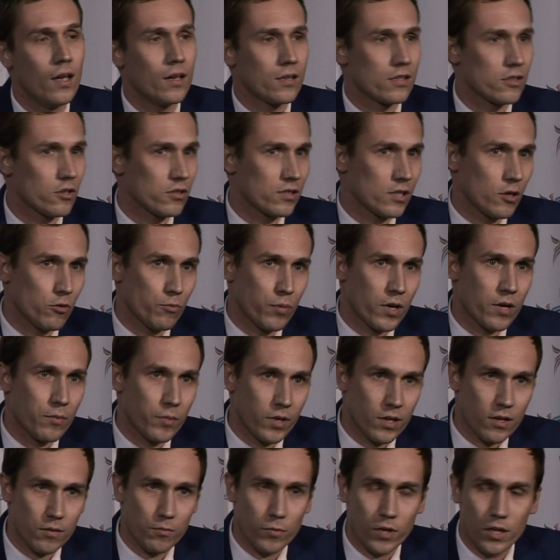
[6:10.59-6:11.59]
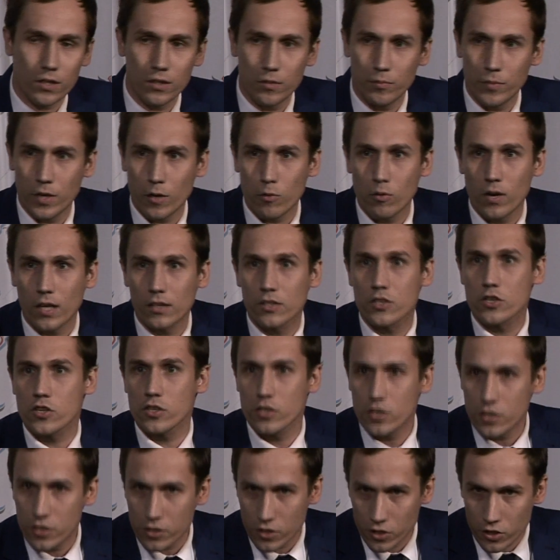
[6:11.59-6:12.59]
został premierem, kiedy miał lat
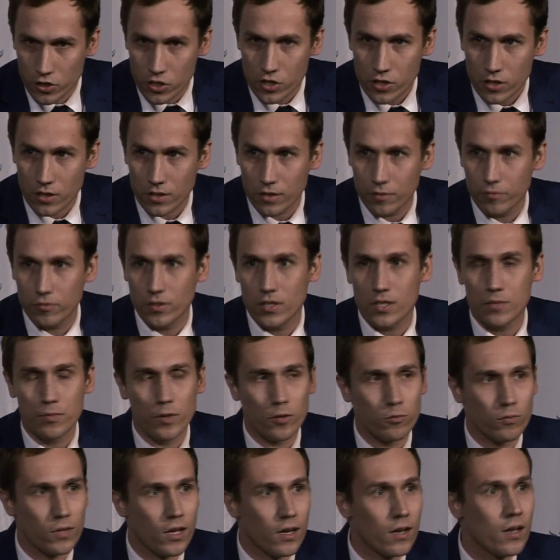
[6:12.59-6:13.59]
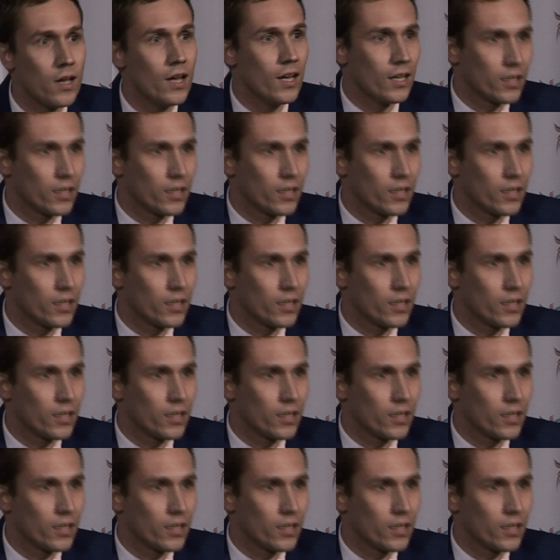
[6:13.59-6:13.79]
33 i w niespełna